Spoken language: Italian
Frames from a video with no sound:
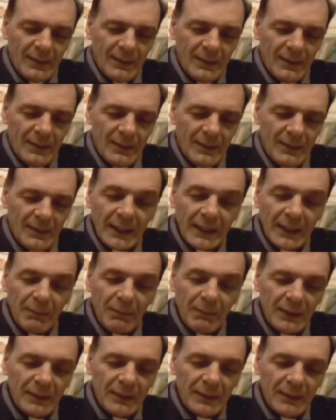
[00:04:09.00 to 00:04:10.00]

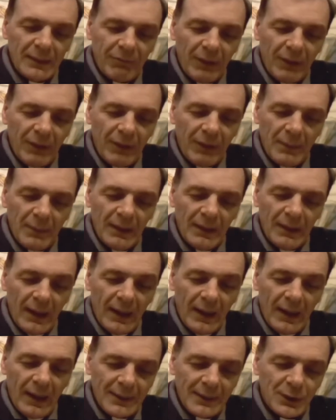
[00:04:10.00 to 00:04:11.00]
Immediatamente la febbre la
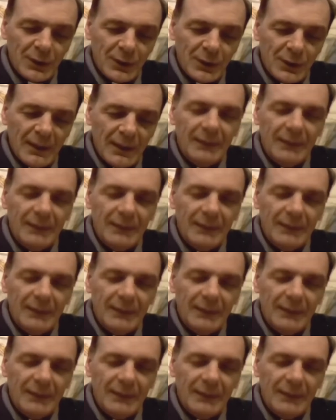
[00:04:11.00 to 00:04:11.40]
lascia